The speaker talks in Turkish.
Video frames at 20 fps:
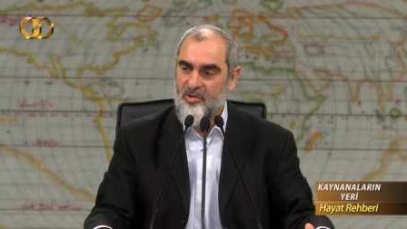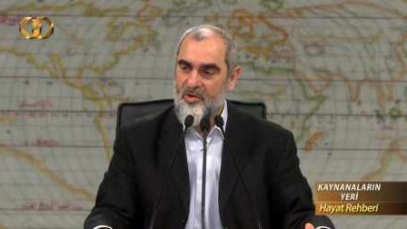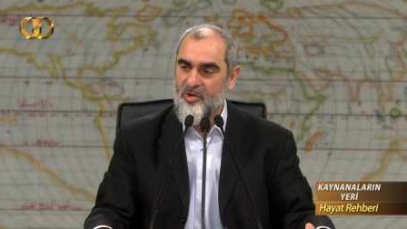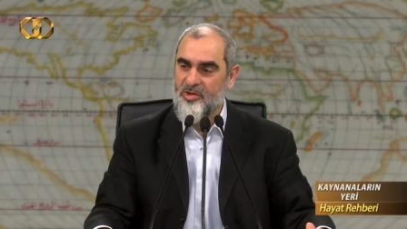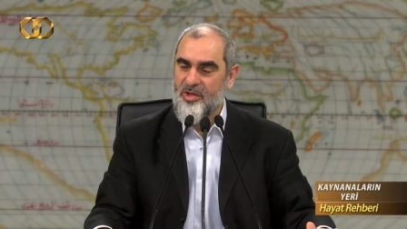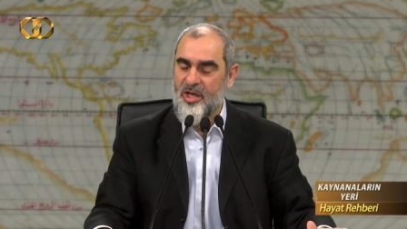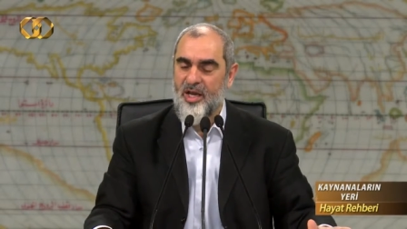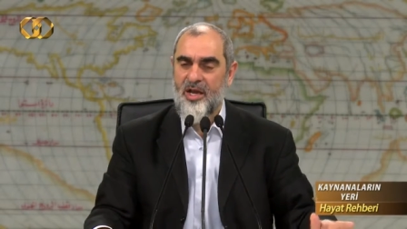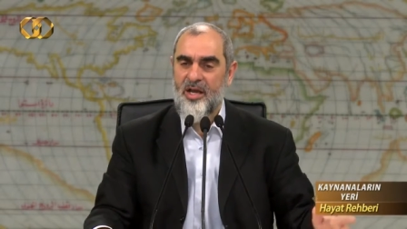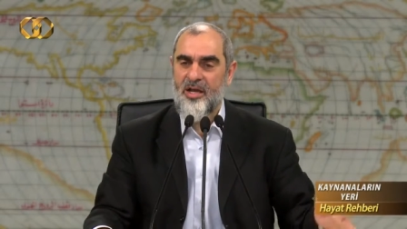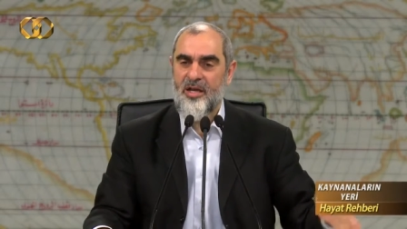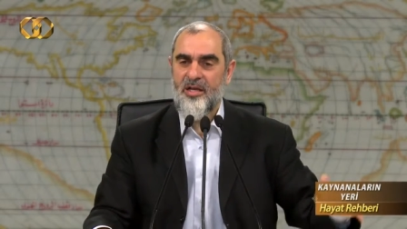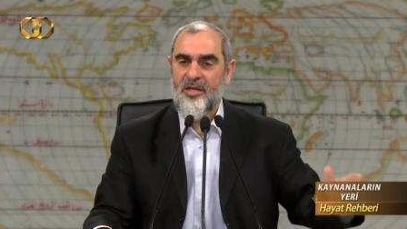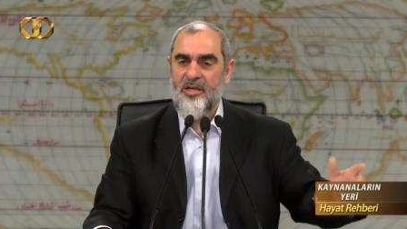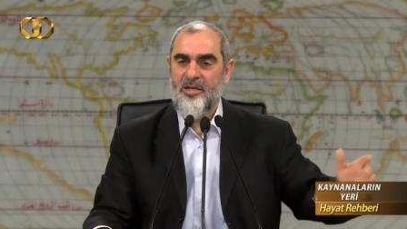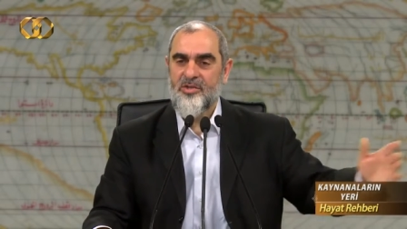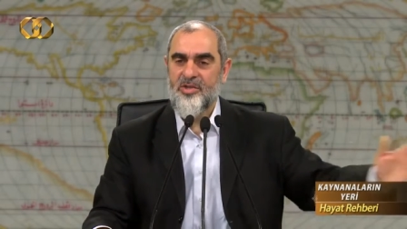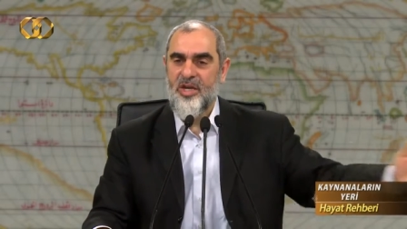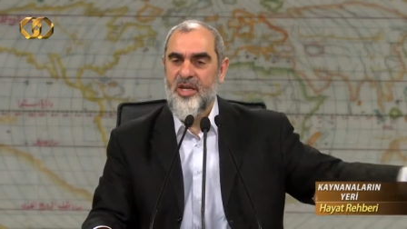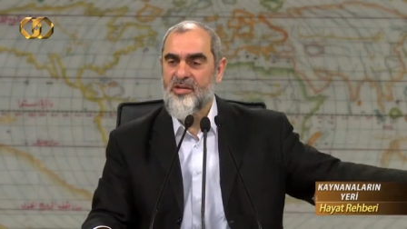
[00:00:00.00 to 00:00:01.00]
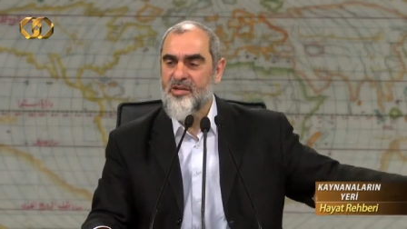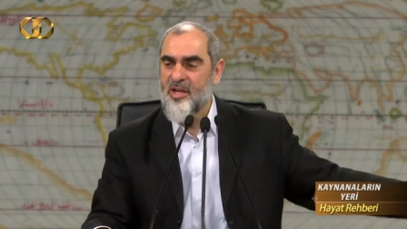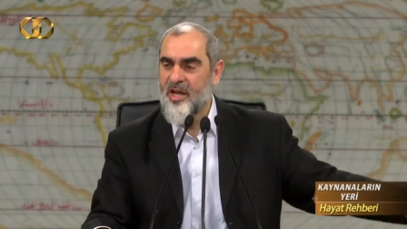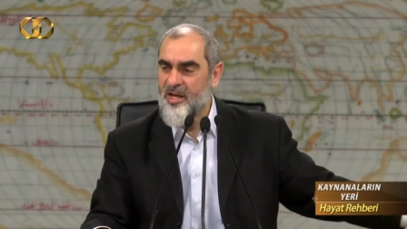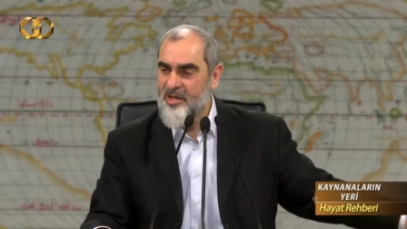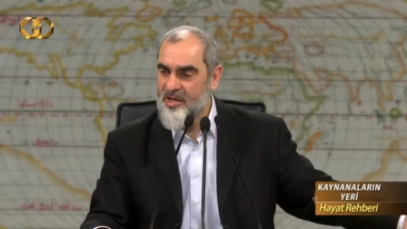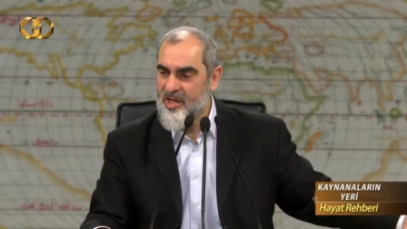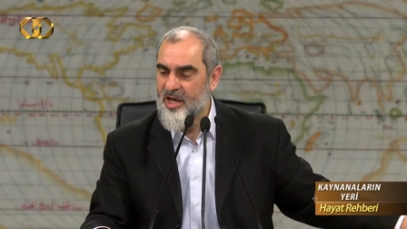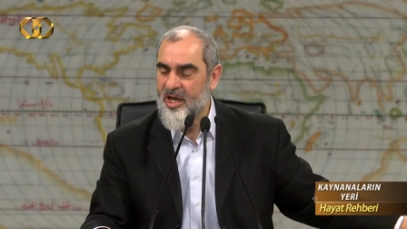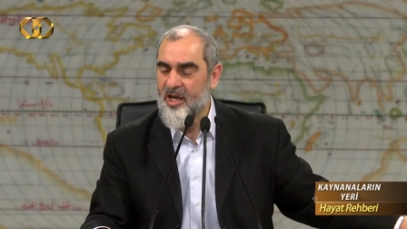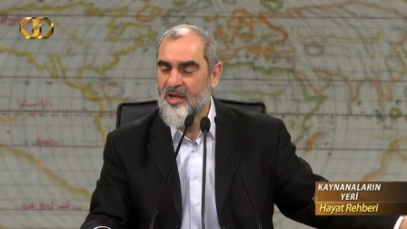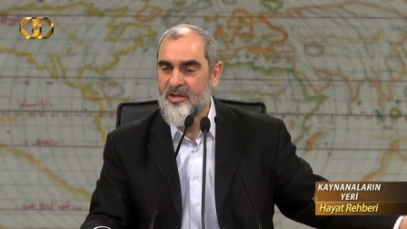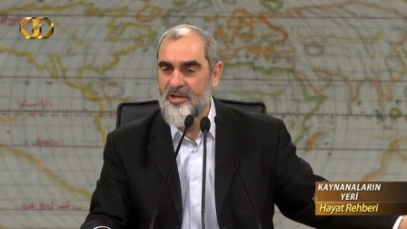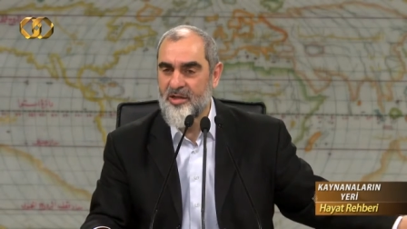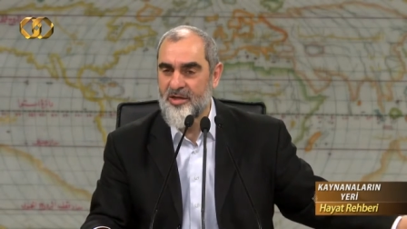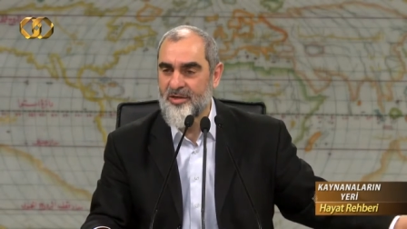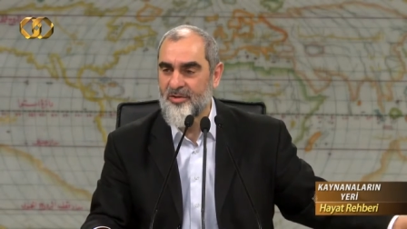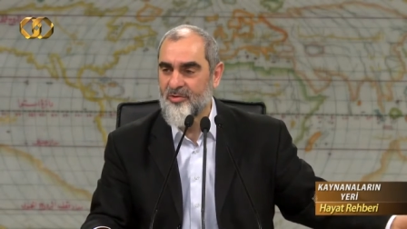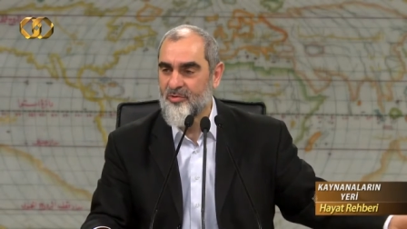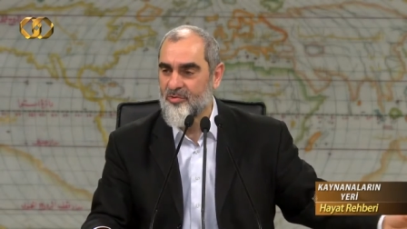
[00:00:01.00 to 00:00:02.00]
o da şeytani
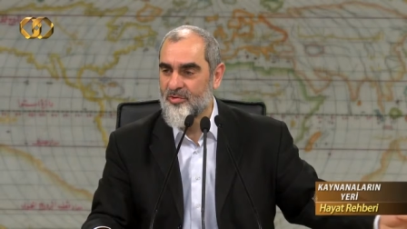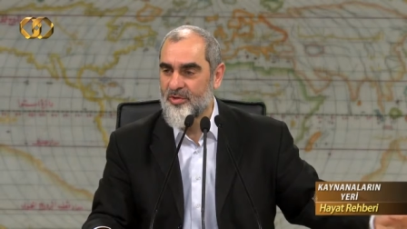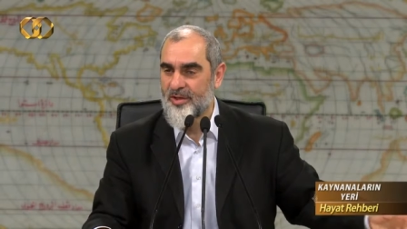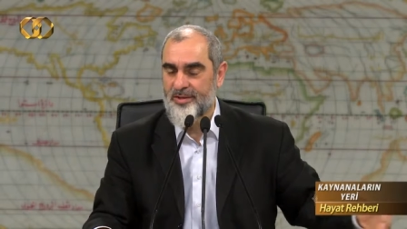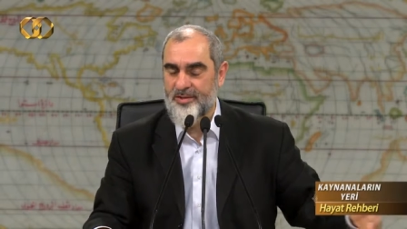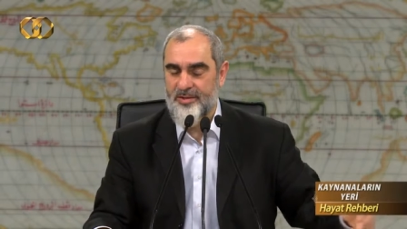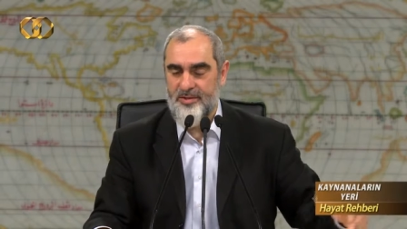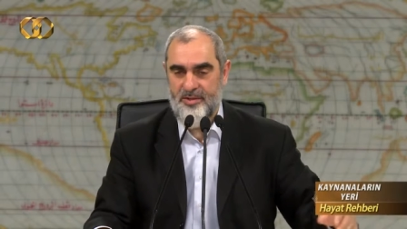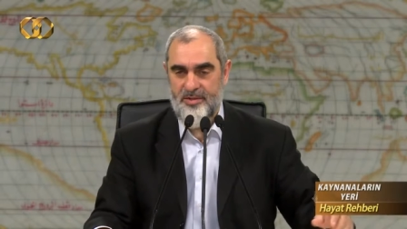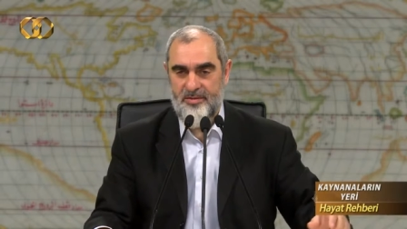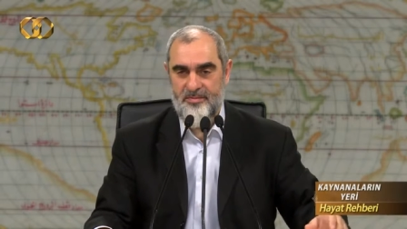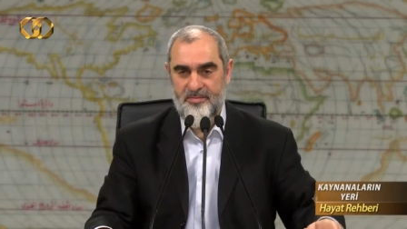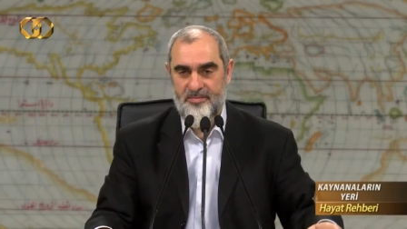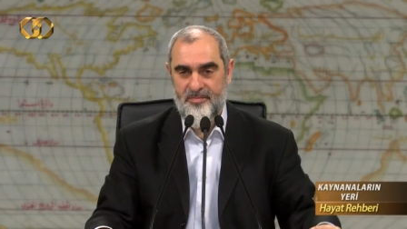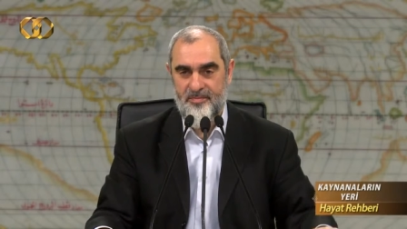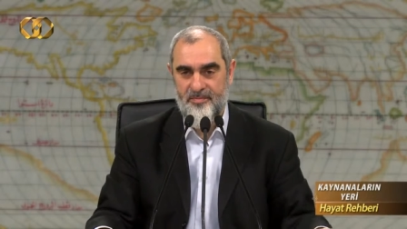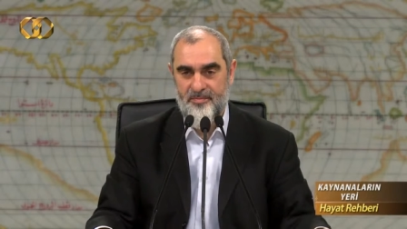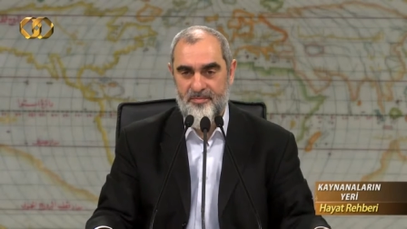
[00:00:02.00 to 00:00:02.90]
haklarını kullanır.